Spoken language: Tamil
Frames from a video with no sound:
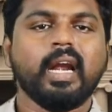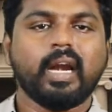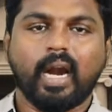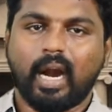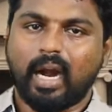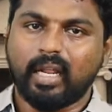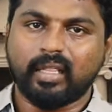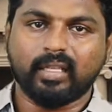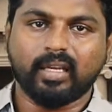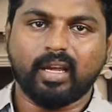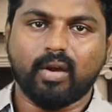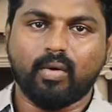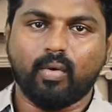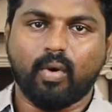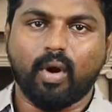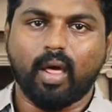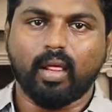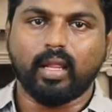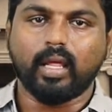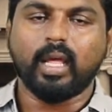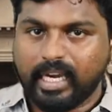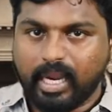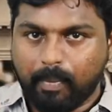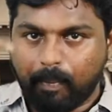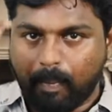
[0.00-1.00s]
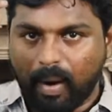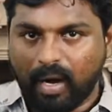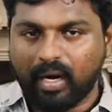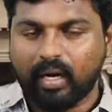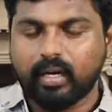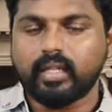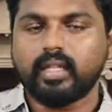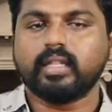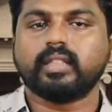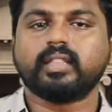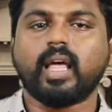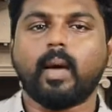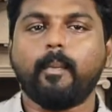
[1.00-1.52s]
நடந்துக்க கூடாது நீ
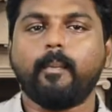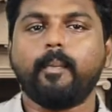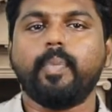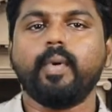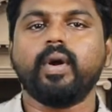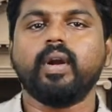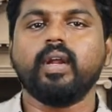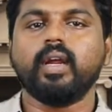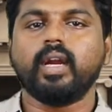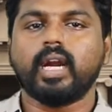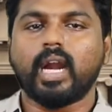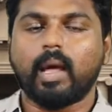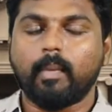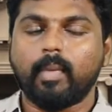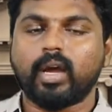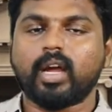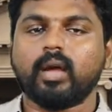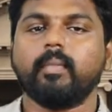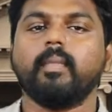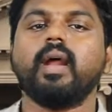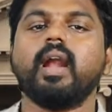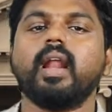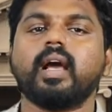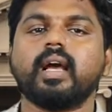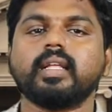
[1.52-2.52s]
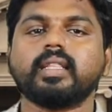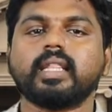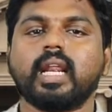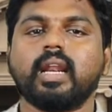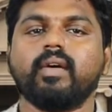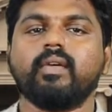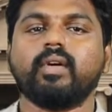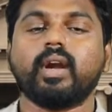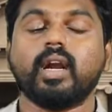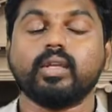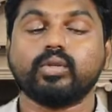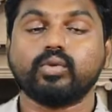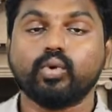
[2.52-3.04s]
பண்ணுறது தப்புன்னு நமக்கு மேலே இருக்கிற
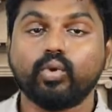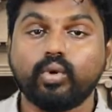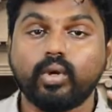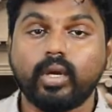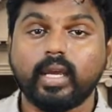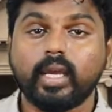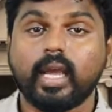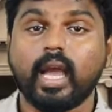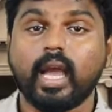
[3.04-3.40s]
தலைவர்களை சுட்டி